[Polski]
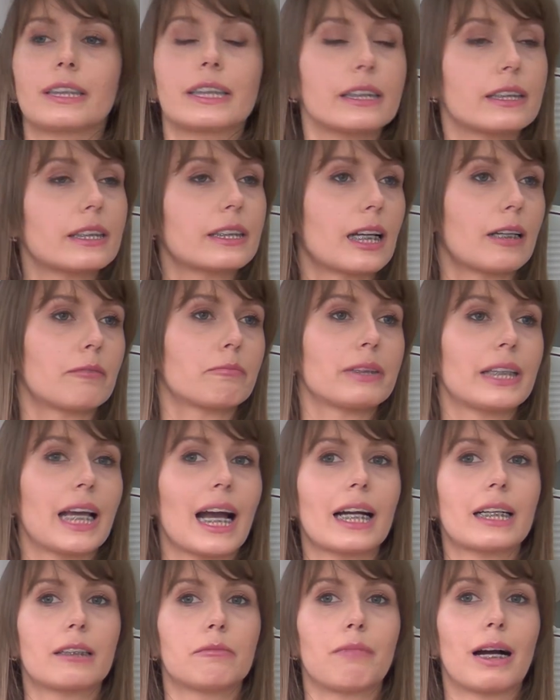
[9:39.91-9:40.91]
system,
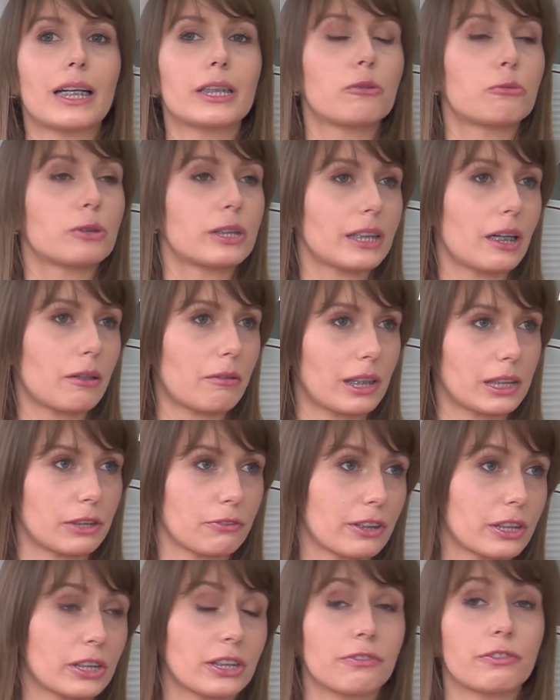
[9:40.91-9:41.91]
jak mają
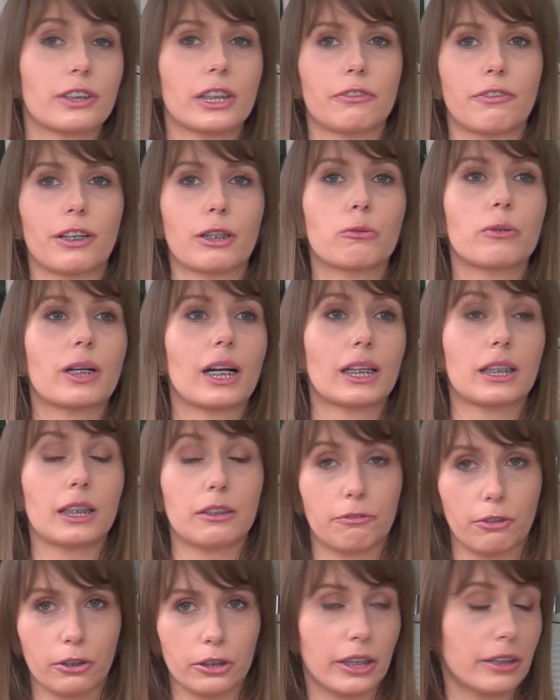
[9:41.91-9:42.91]
działać właśnie w tych
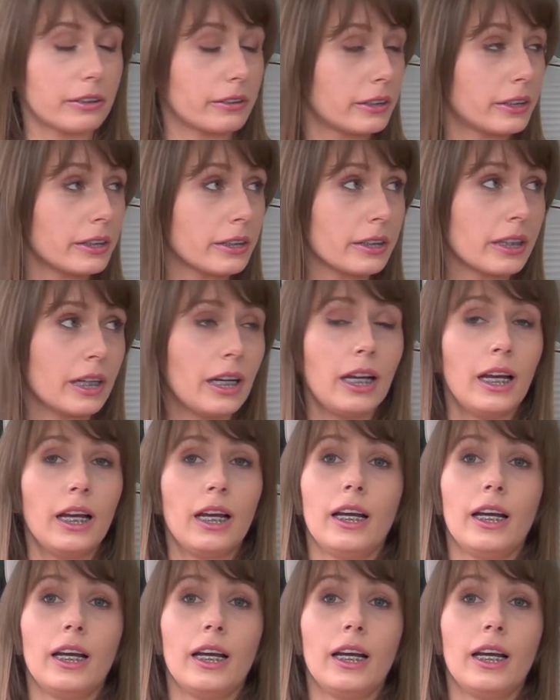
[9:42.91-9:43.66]
warunkach wojennych.